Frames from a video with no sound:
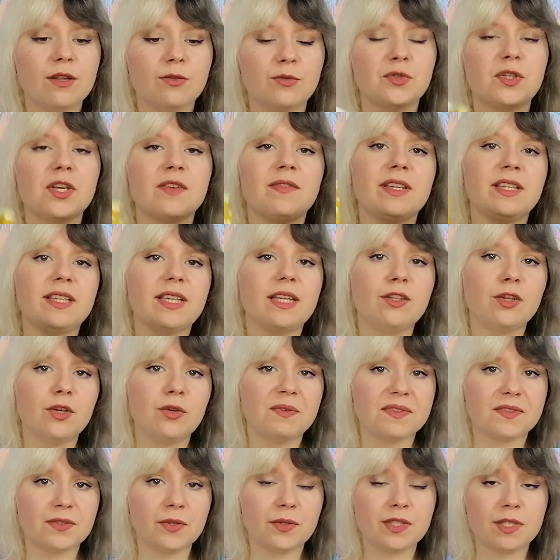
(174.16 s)
Donc avec
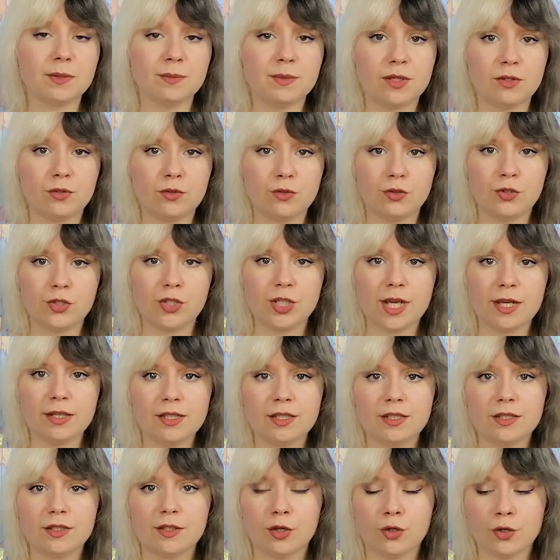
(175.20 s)
80 cm de
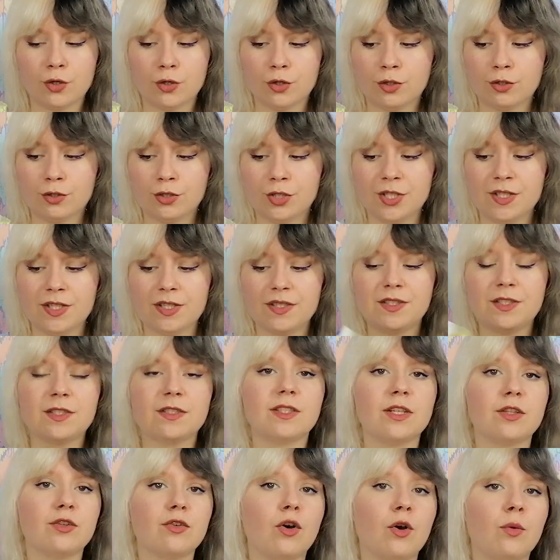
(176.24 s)
chaque, euh, j'ai dessiné
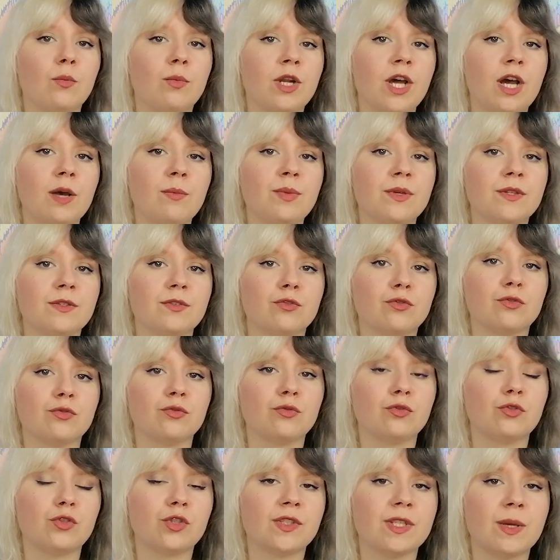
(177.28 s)
cette robe là parce
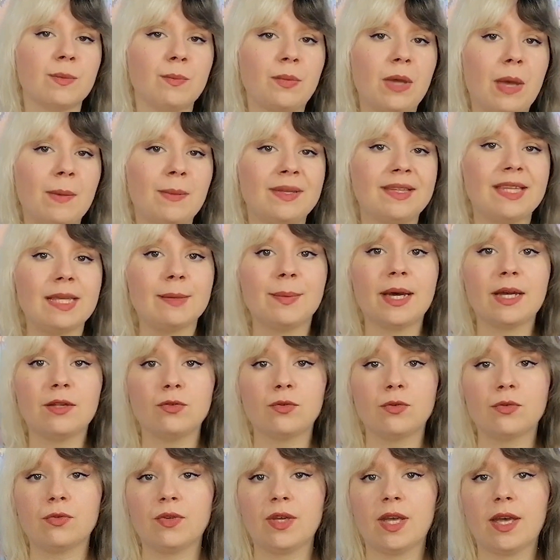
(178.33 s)
que ça me permettait pas
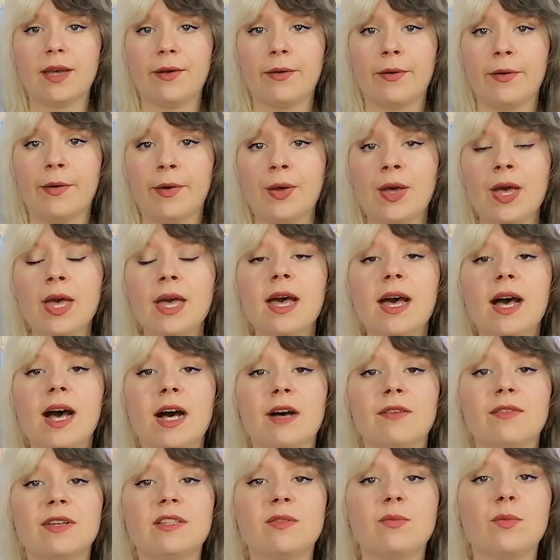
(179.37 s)
de faire euh,
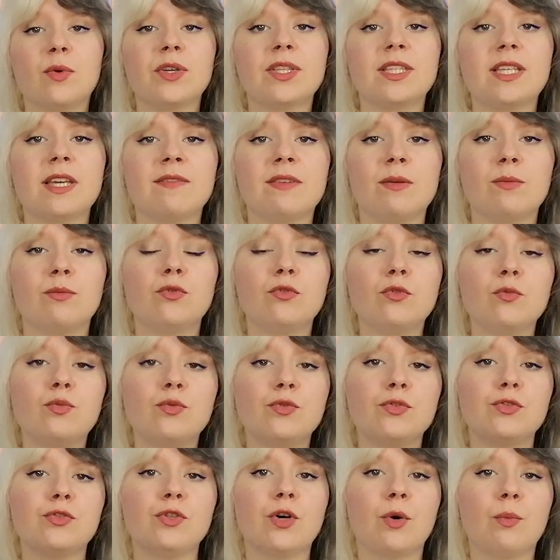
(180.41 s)
un vêtement qui avait beaucoup
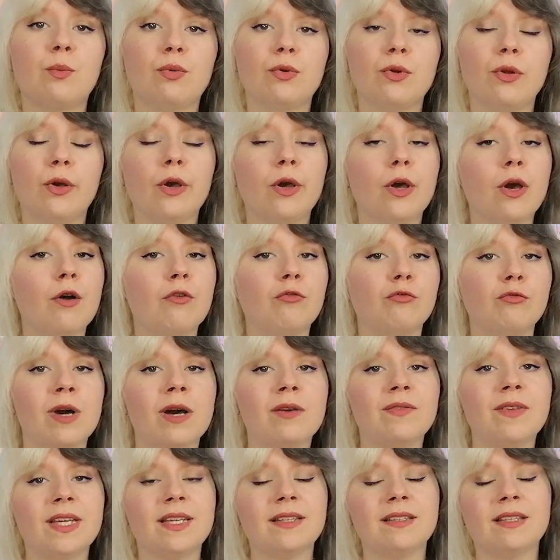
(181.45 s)
plus d'ampleur ou
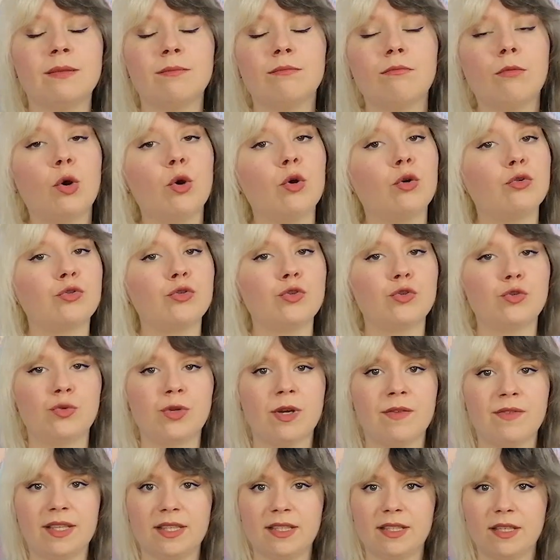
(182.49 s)
avec des manches ou
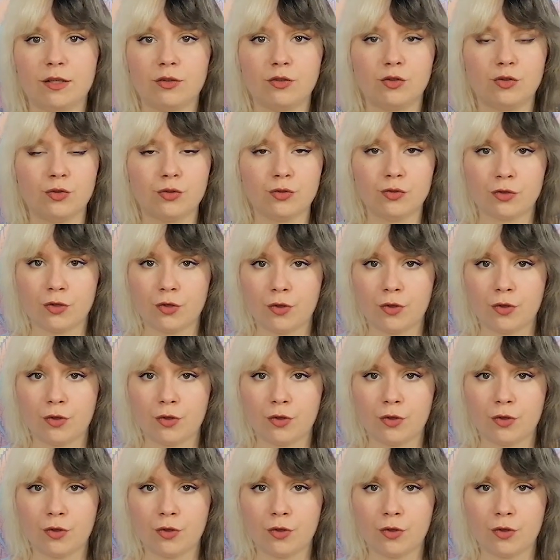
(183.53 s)
avec quelque chose